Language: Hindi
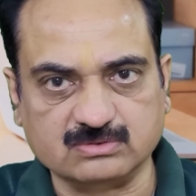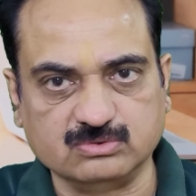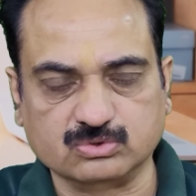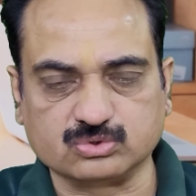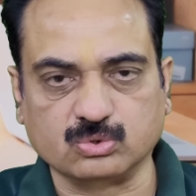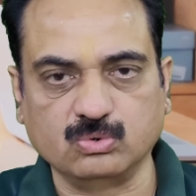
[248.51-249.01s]

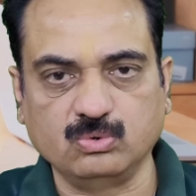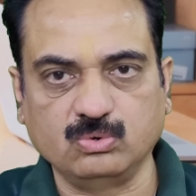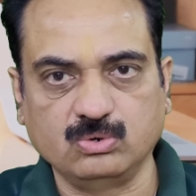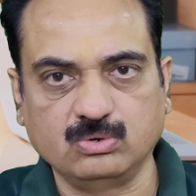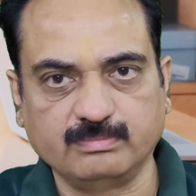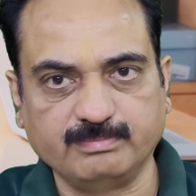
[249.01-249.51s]
दोस्तों
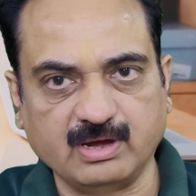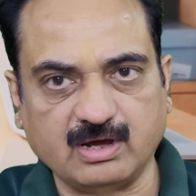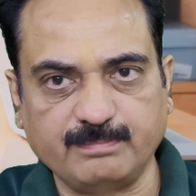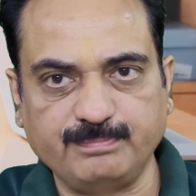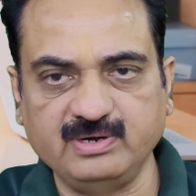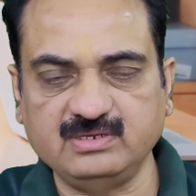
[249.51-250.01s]
मैं
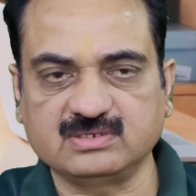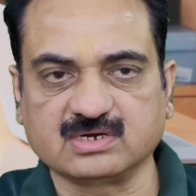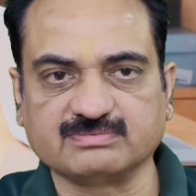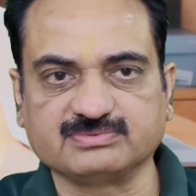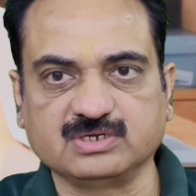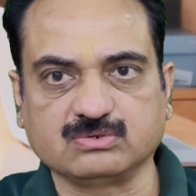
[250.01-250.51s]
अपनी
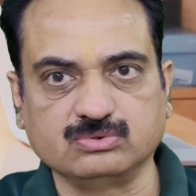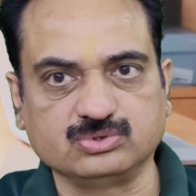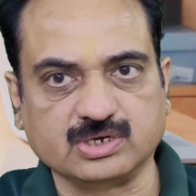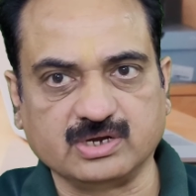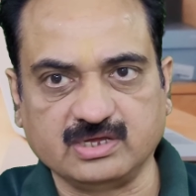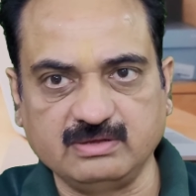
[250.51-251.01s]
तरफ से
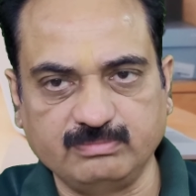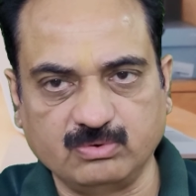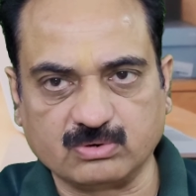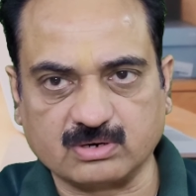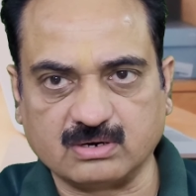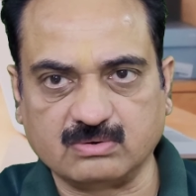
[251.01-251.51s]
कुछ नहीं
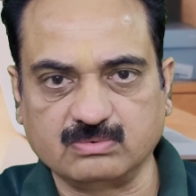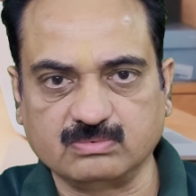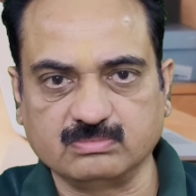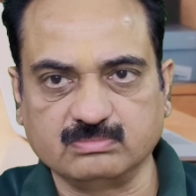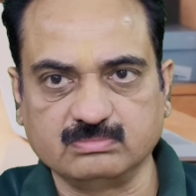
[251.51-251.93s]
बोल रहा हूं